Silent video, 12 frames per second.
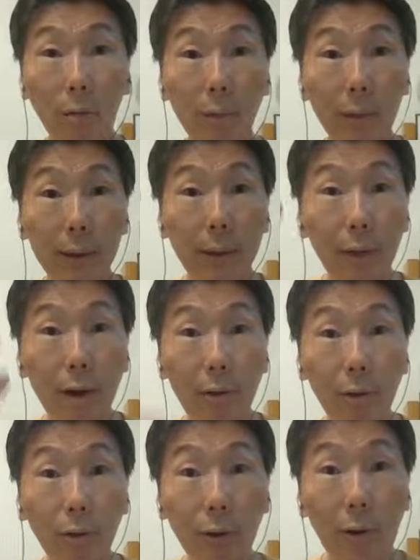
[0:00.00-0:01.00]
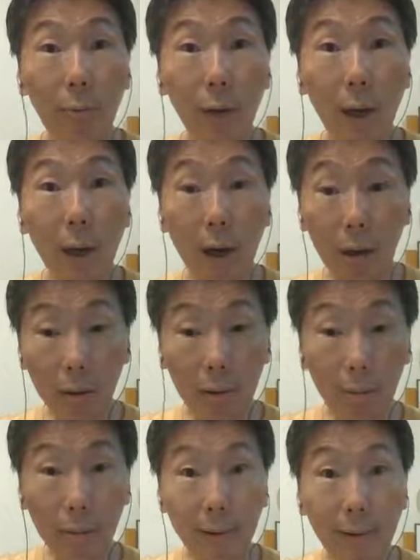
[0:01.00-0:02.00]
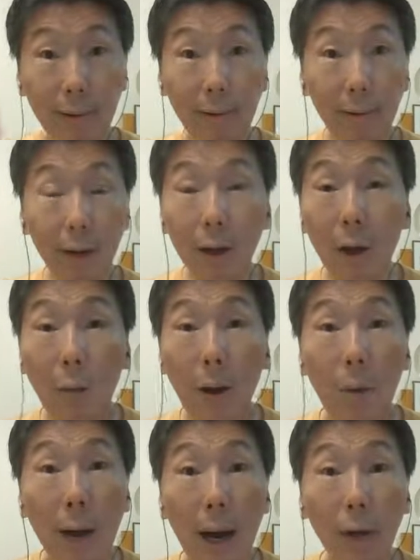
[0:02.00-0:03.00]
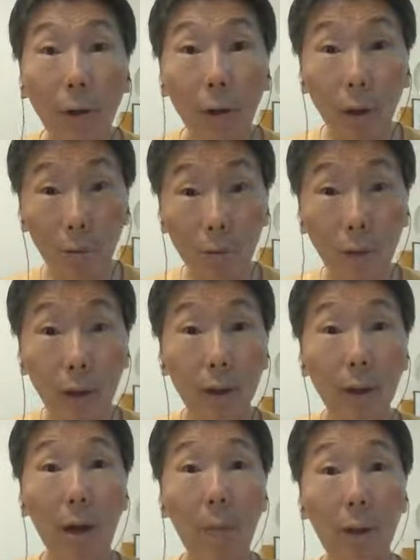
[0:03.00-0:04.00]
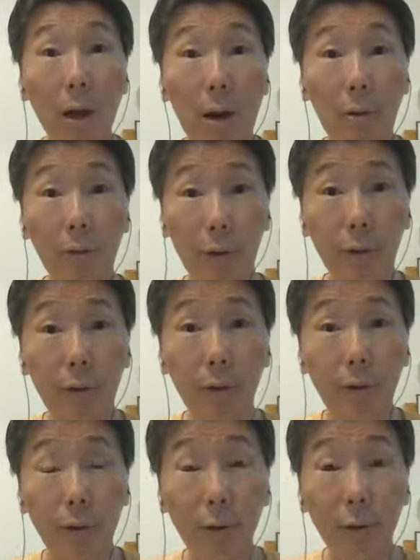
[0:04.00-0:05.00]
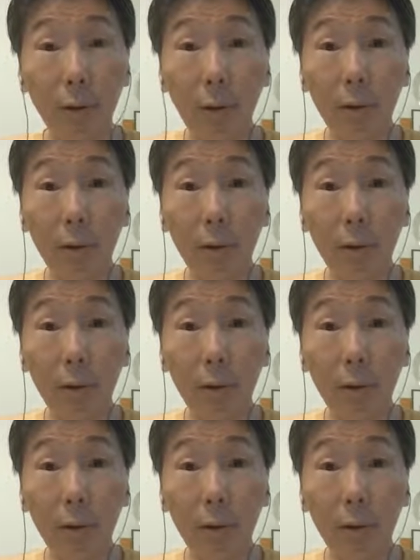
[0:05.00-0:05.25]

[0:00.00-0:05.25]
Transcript: 我谁叫你穿草皮啦？啊！然后把我骂一顿，我就立正在那边站好，是是是。